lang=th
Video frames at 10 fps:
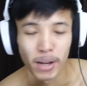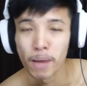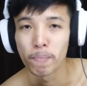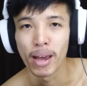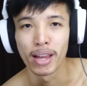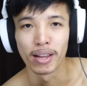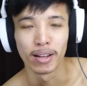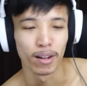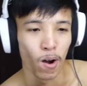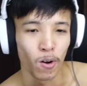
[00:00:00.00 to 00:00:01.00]
ไม่ได้ไป
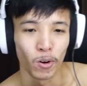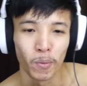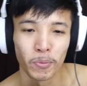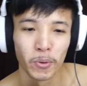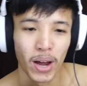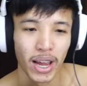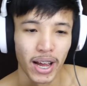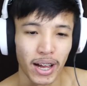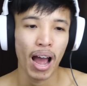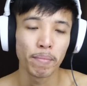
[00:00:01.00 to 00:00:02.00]
ออกรบด้วย
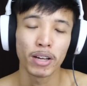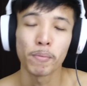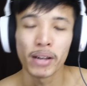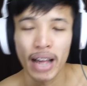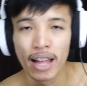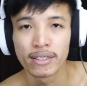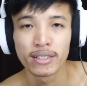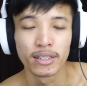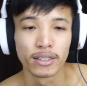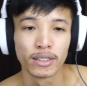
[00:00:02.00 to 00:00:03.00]
ภาพนี้ก็เป็นการ
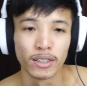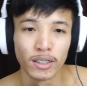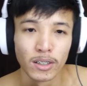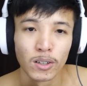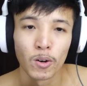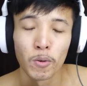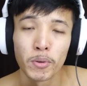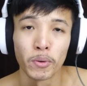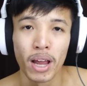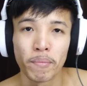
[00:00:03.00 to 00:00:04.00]
สื่อถึงคน
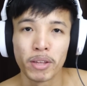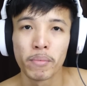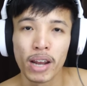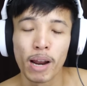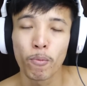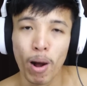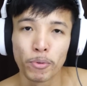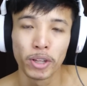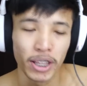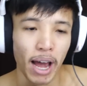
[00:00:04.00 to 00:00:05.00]
ผิวดำที่ไม่ได้รับควา
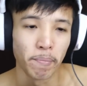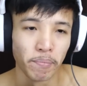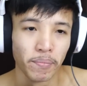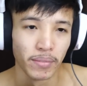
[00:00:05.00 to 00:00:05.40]
มยุติธรรม